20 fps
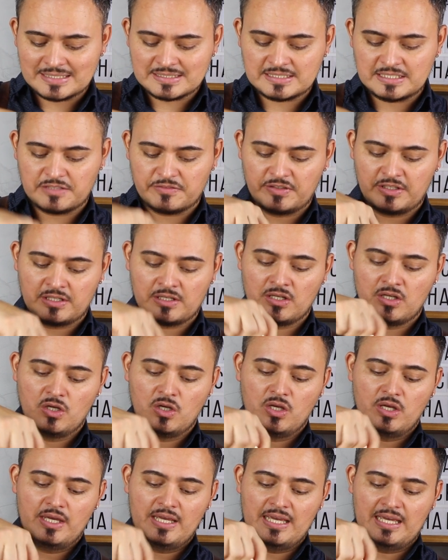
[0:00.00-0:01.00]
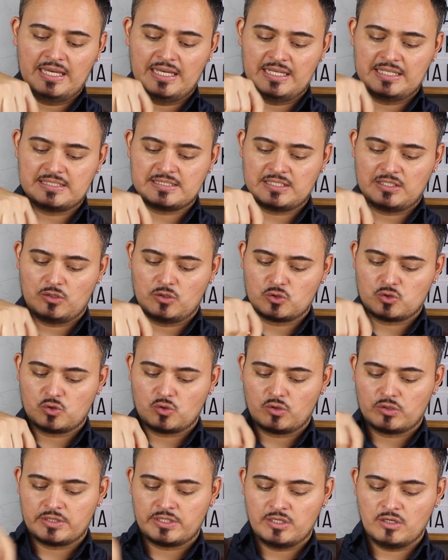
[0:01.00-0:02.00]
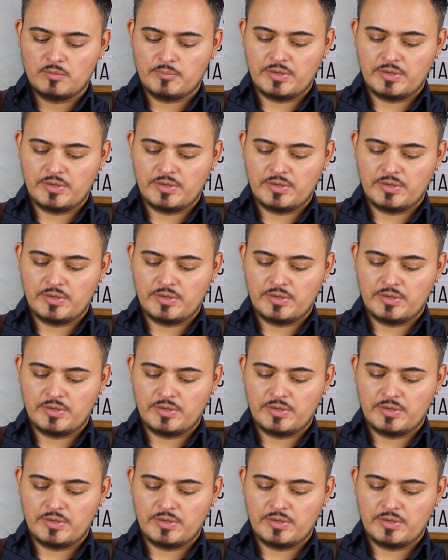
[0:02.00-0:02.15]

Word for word: servir esse nosso coquetel.